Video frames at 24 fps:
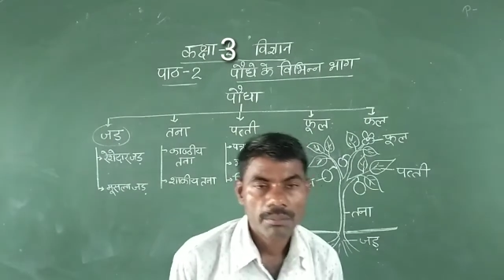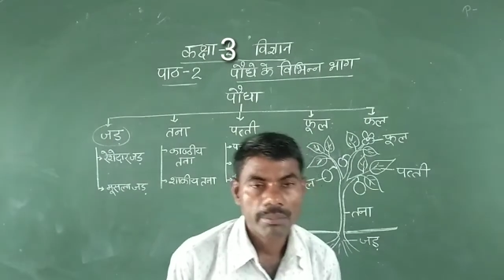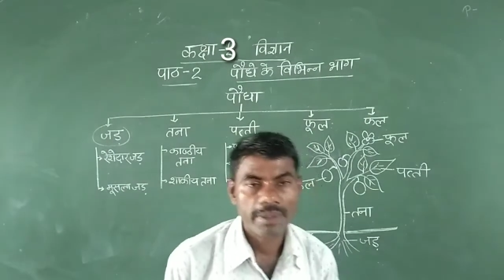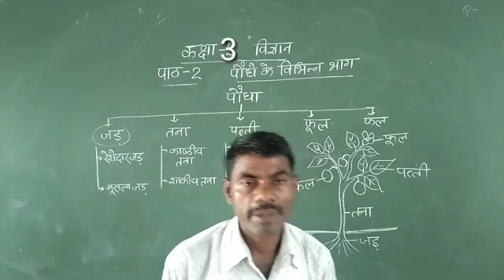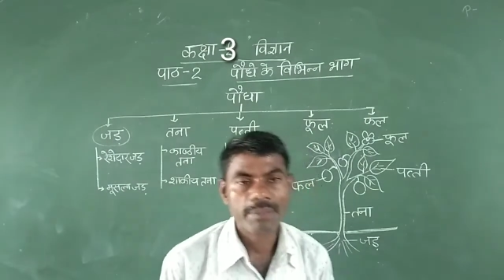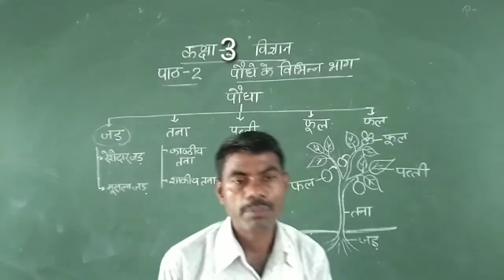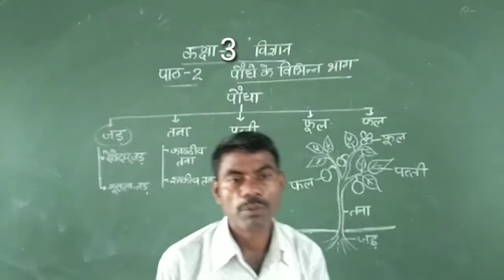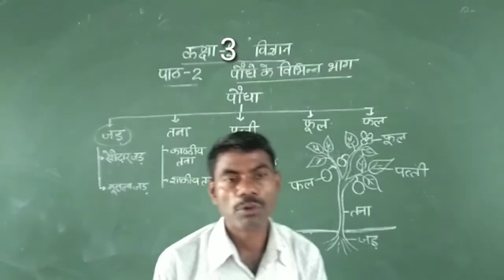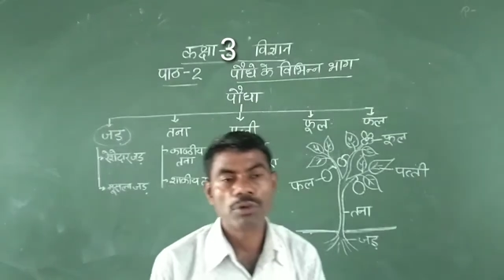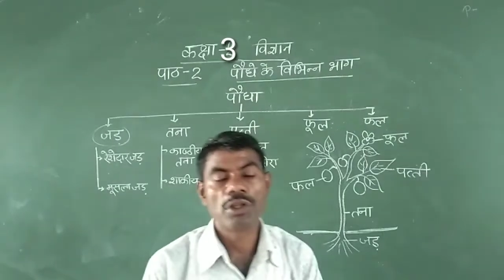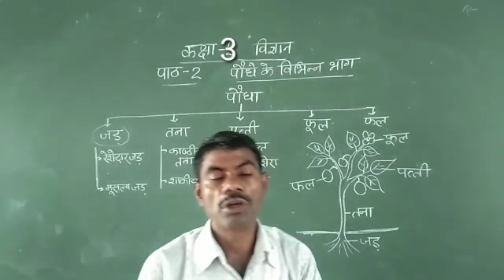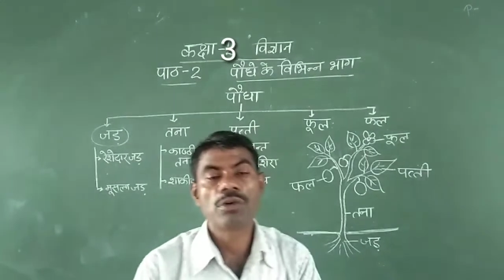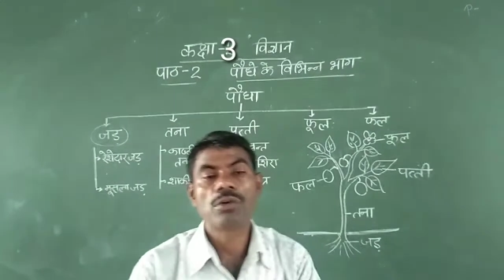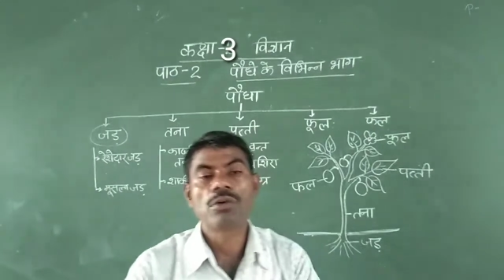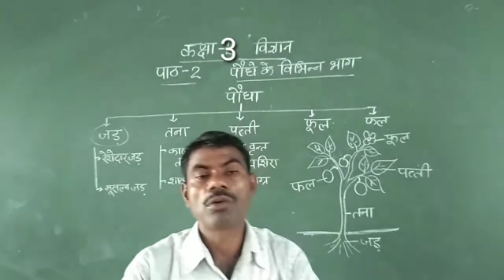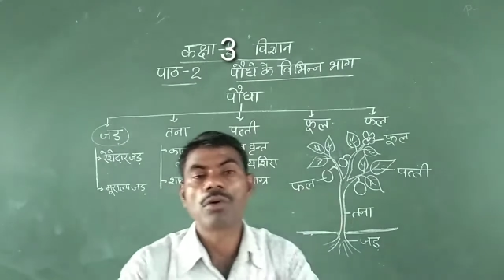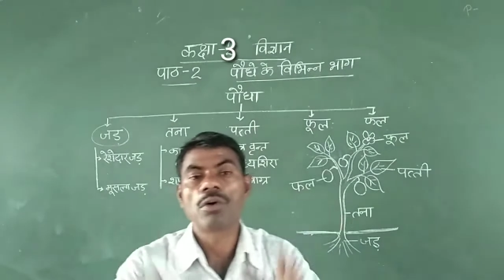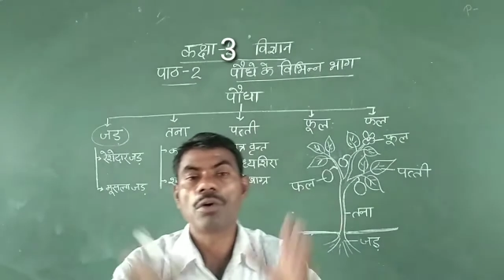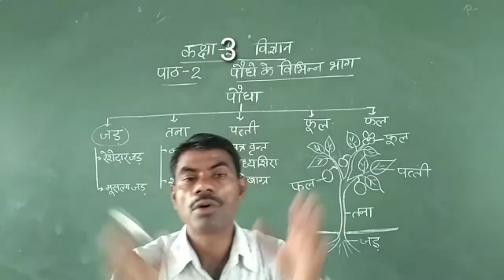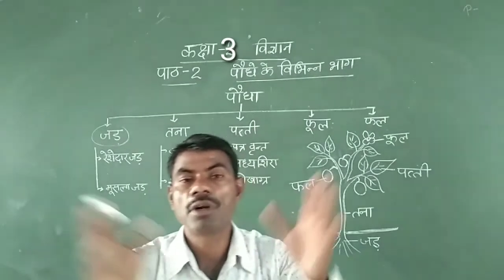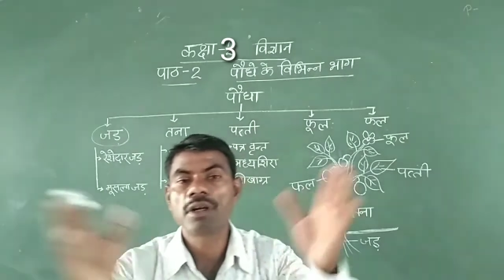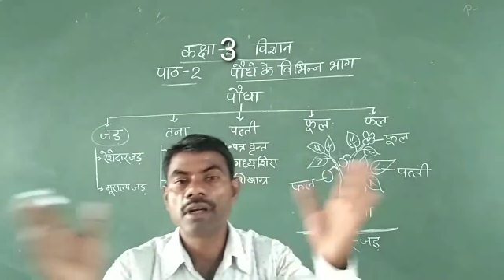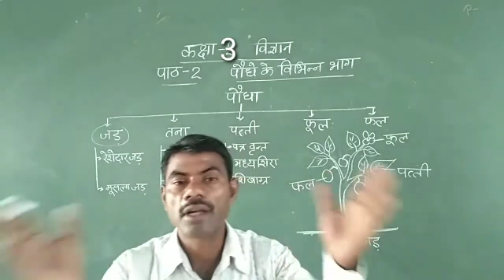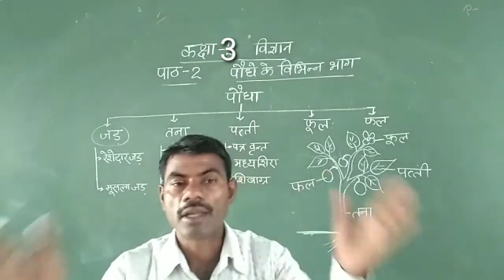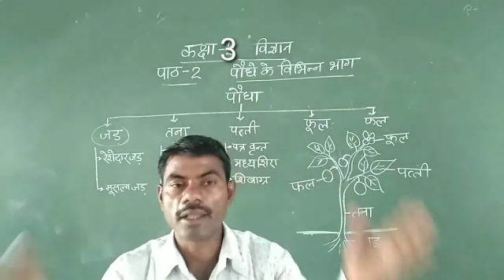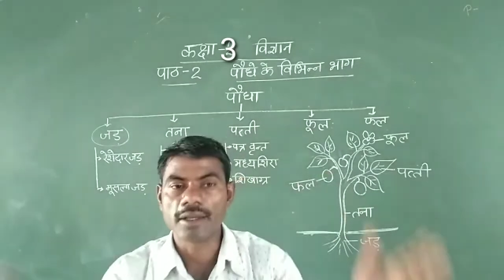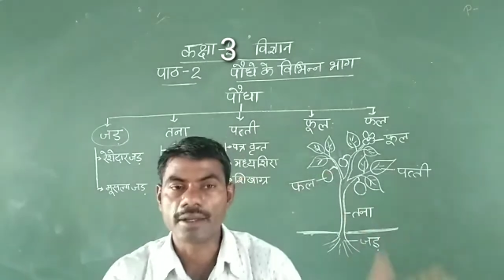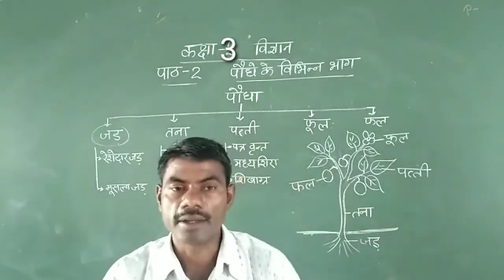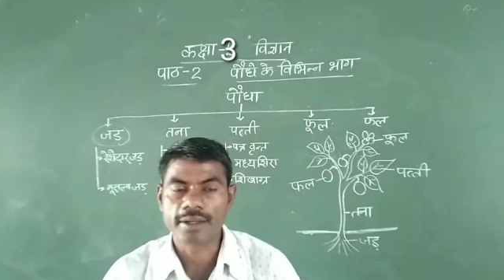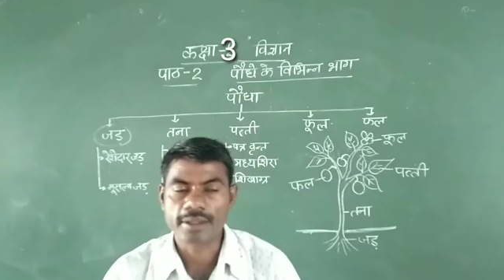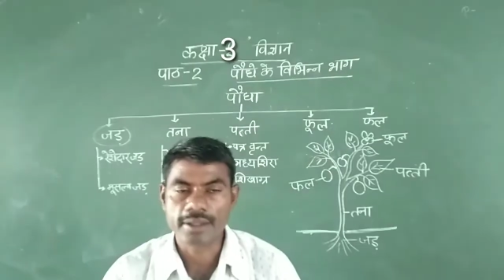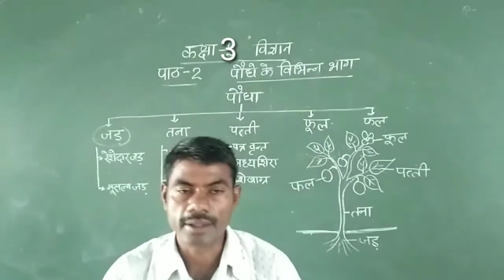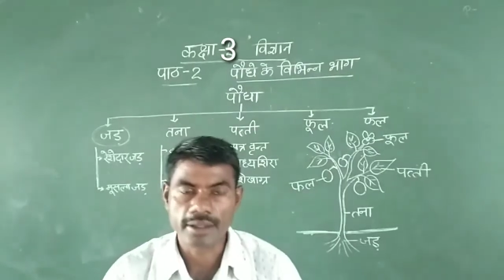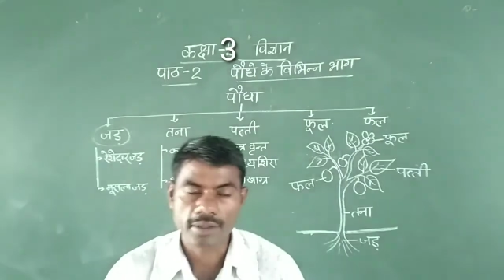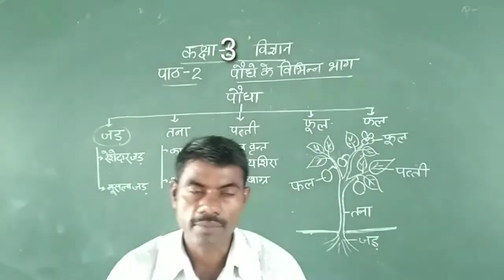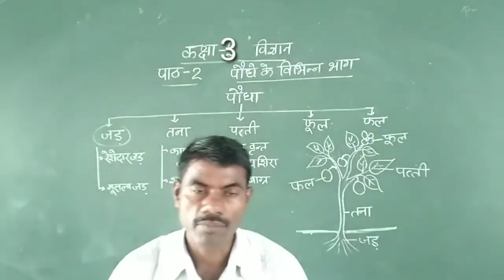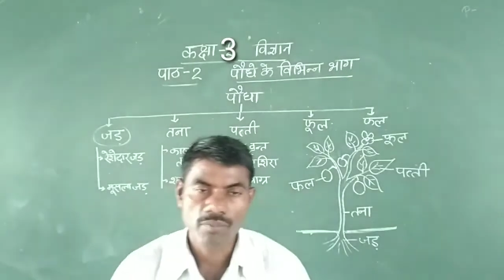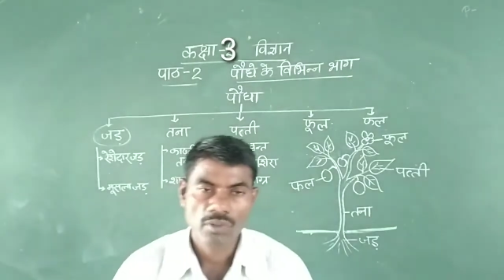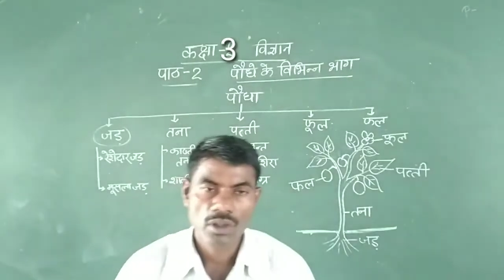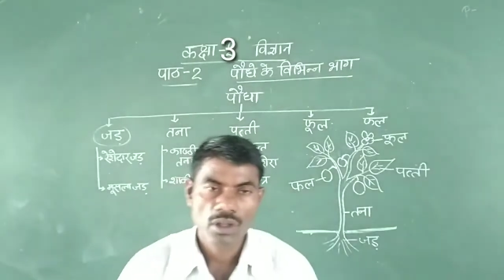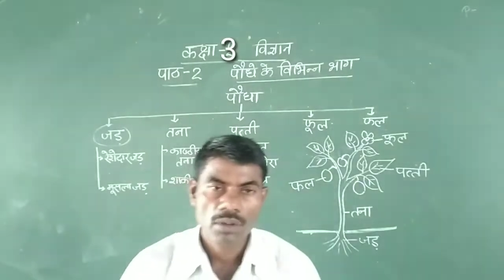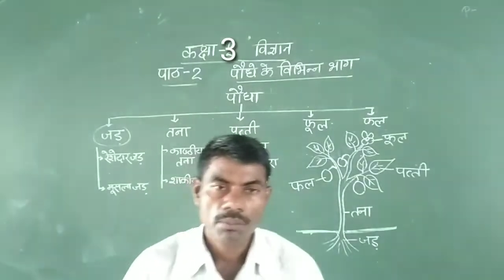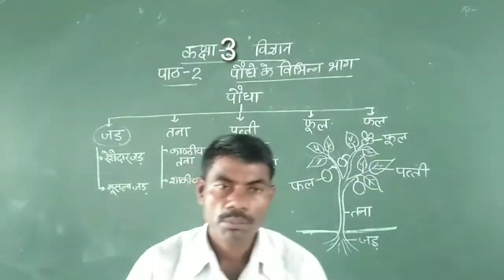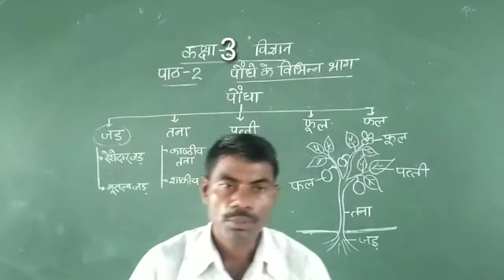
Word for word: भाई पौधे को कौन खड़ा करता है